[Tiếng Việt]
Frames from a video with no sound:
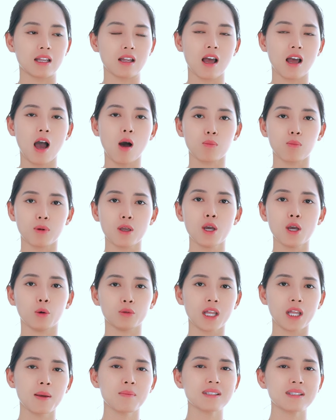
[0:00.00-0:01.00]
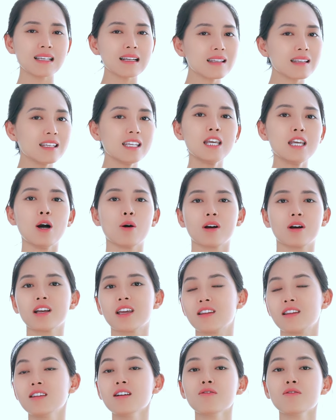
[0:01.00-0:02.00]
học hiểu thêm rất nhiều các
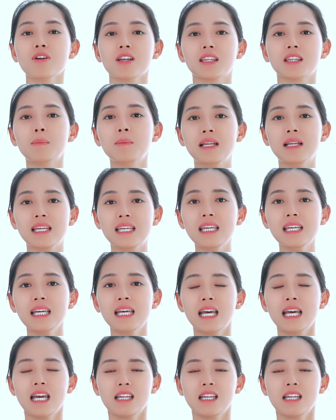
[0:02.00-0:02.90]
kiến thức về tâm lý